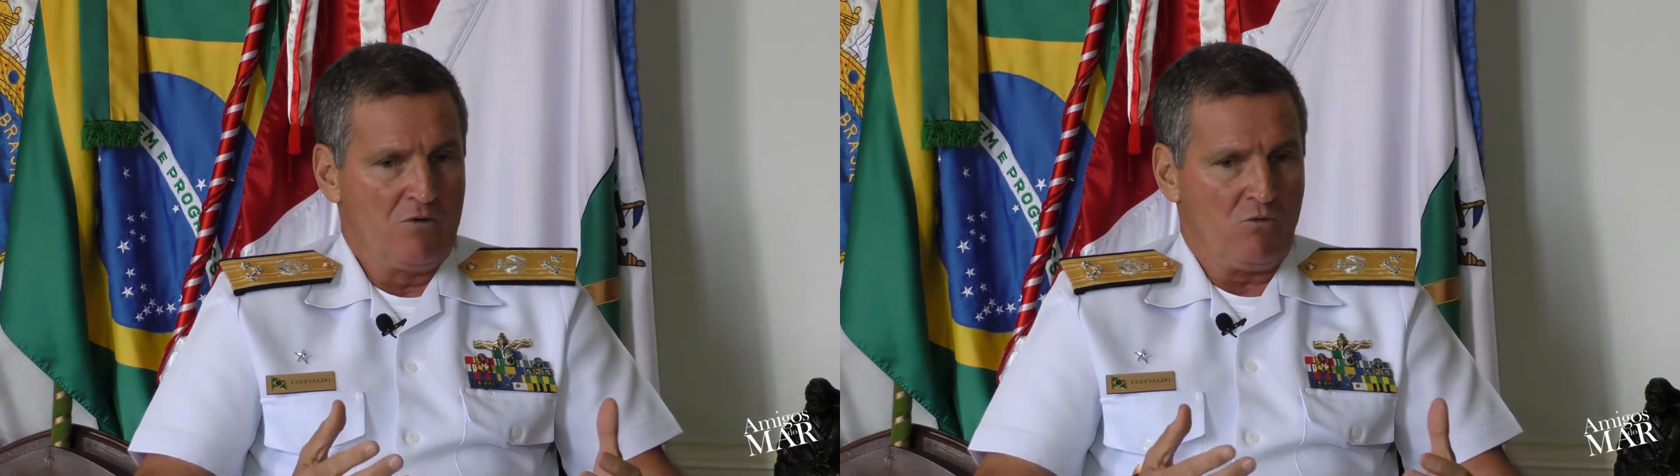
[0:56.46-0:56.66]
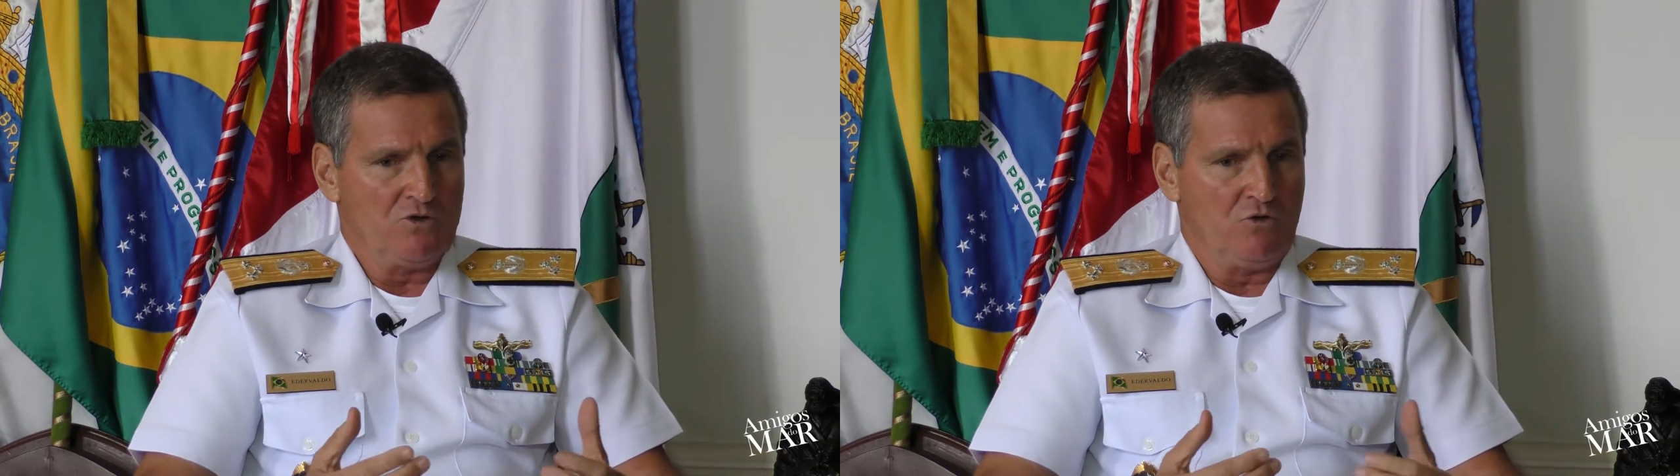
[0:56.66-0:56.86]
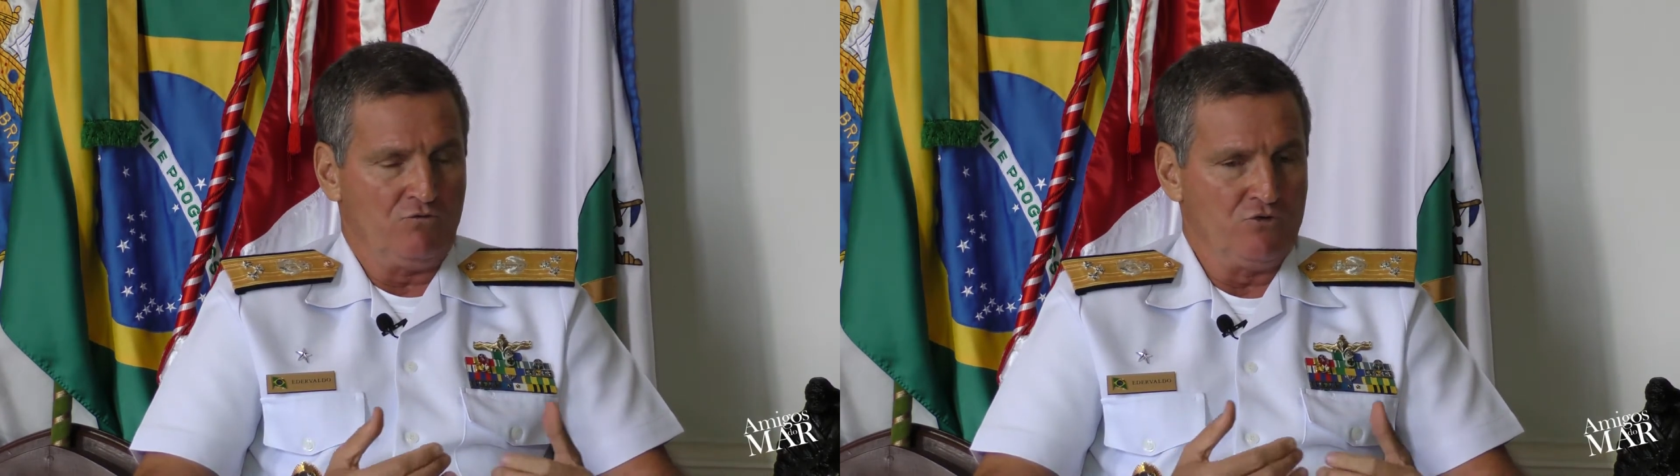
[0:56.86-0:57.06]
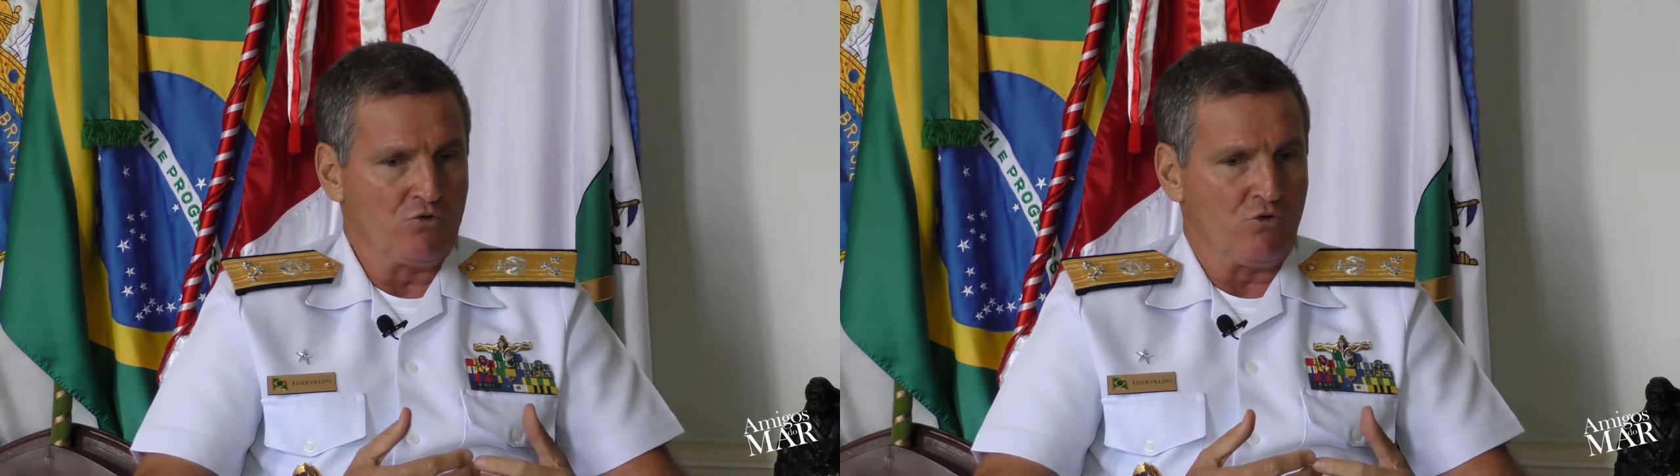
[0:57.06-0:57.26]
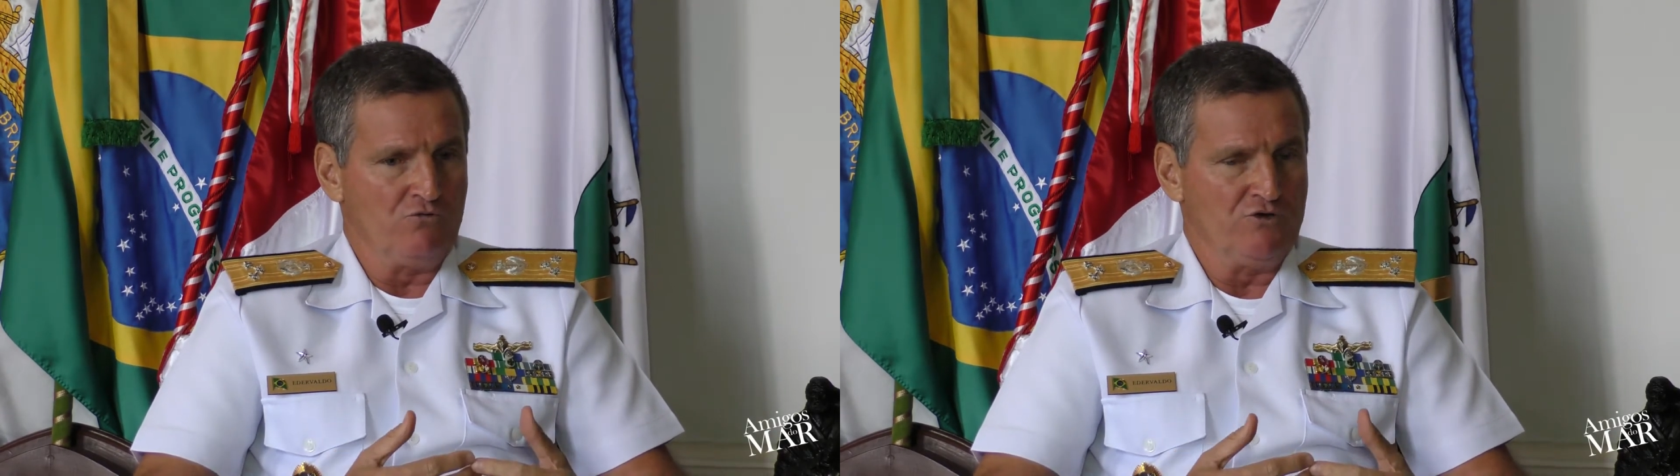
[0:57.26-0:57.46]
quando eu fiz
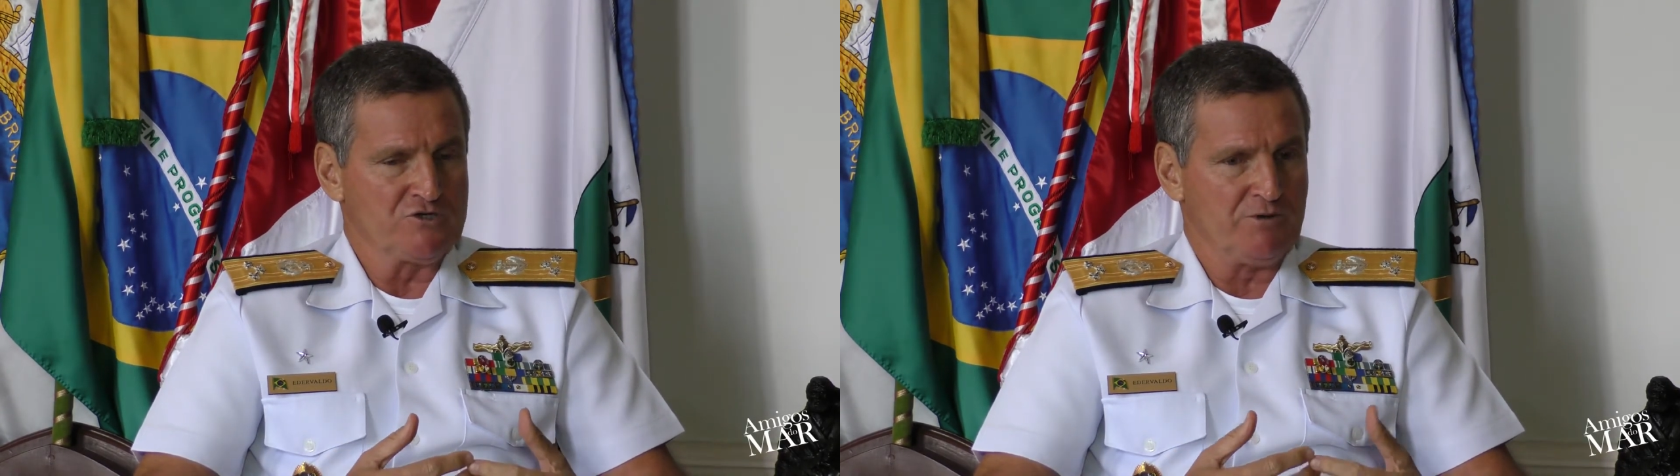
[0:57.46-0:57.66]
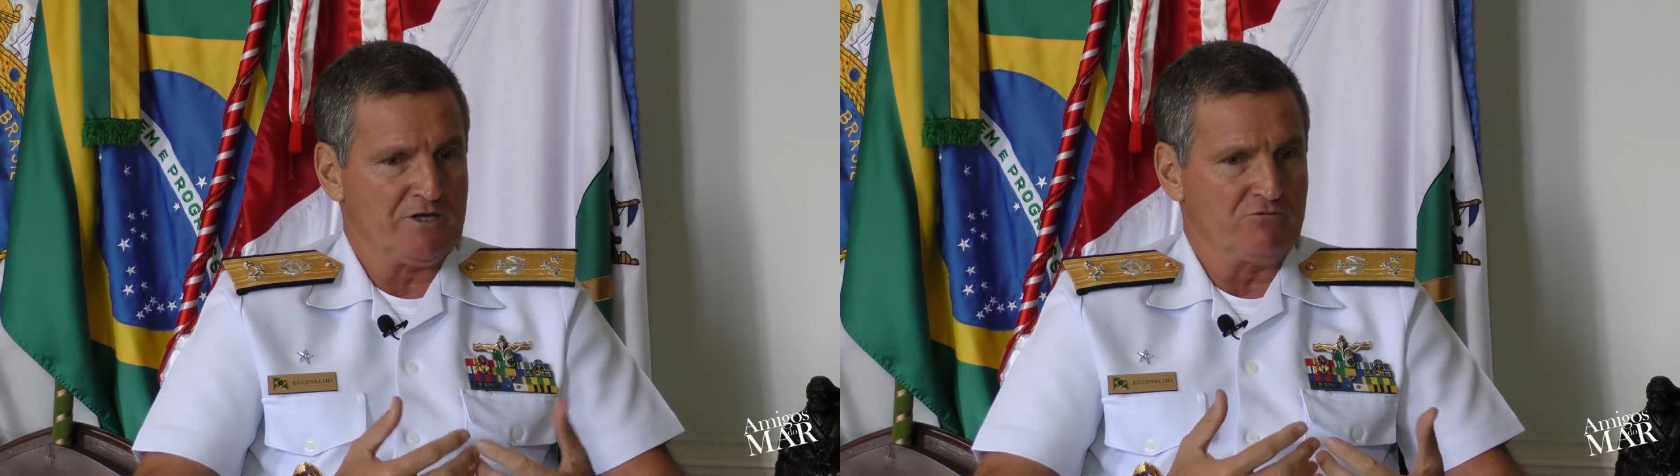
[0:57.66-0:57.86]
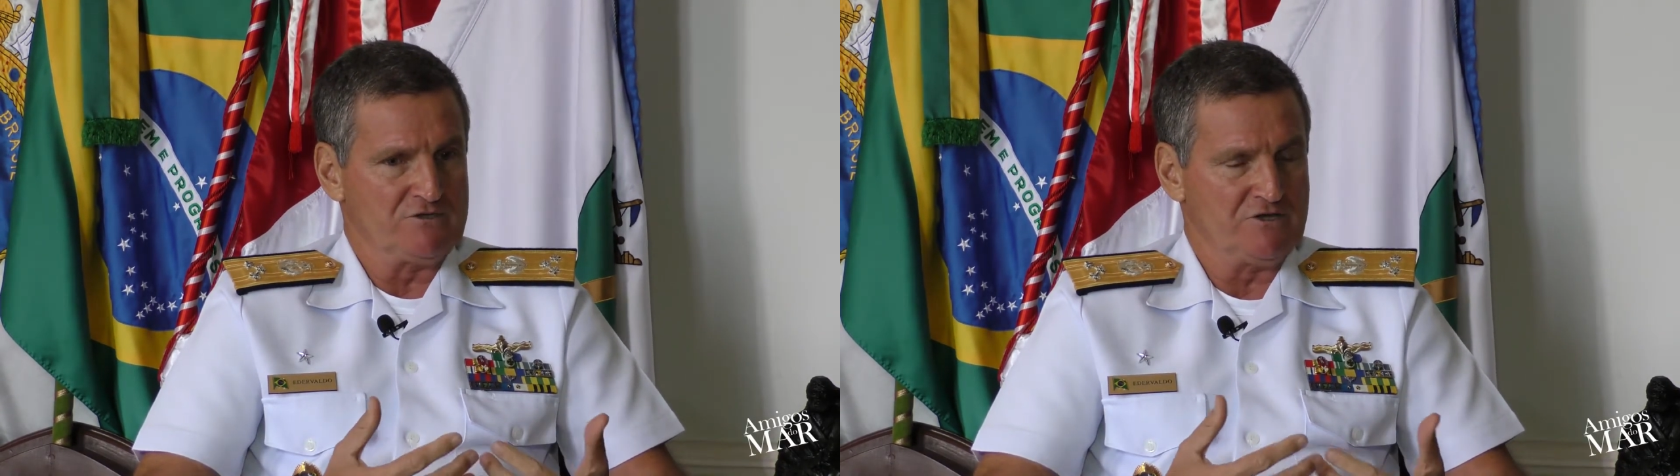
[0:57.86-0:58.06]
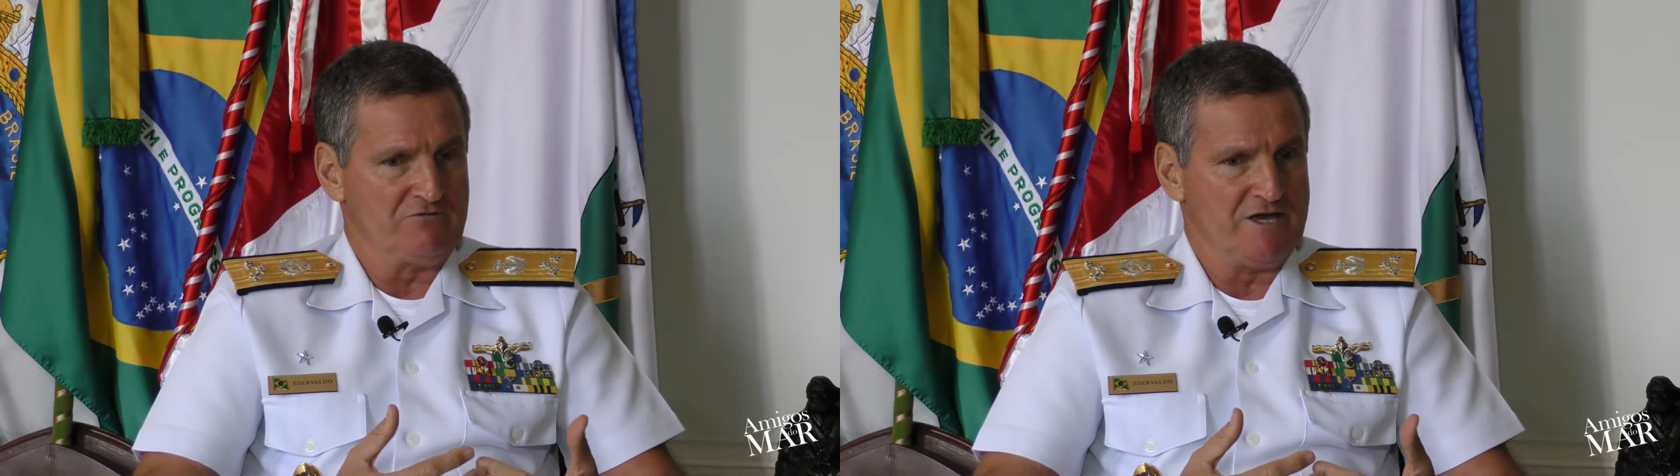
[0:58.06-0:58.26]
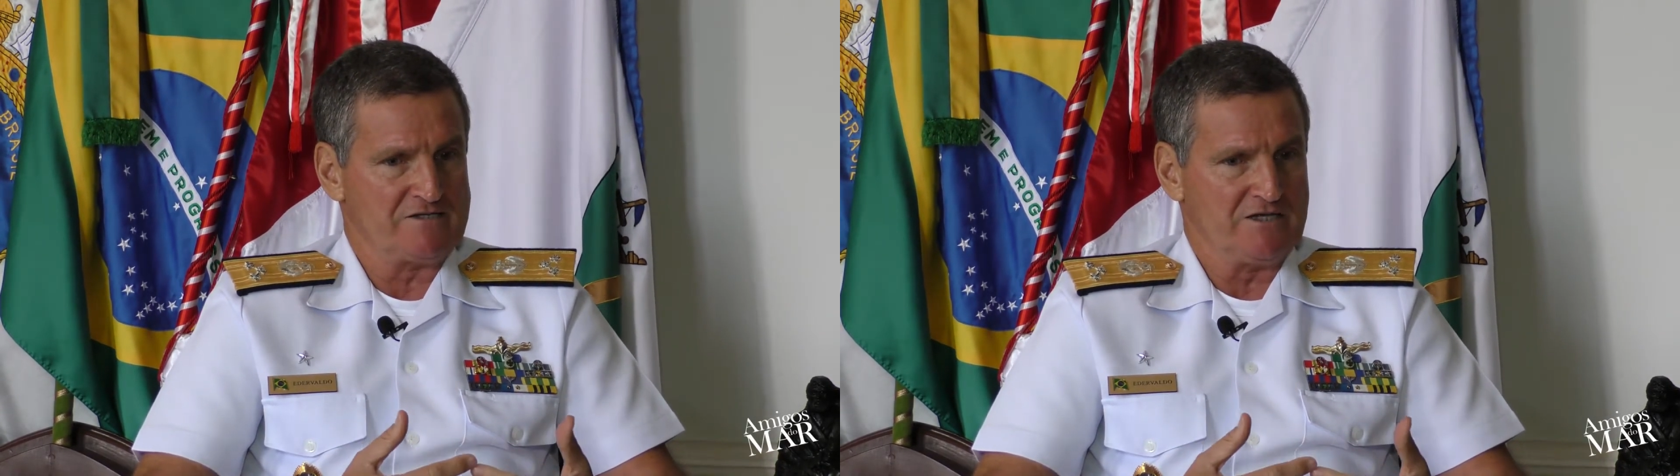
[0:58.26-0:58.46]
o convite para que você
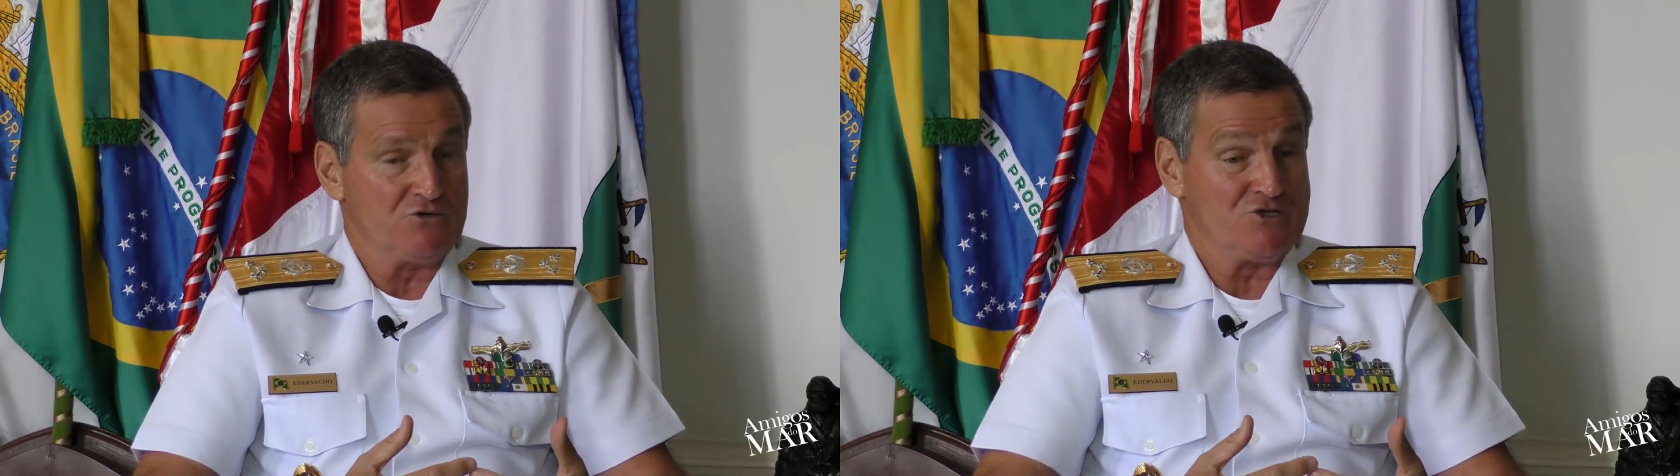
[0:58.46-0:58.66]
viesse aqui,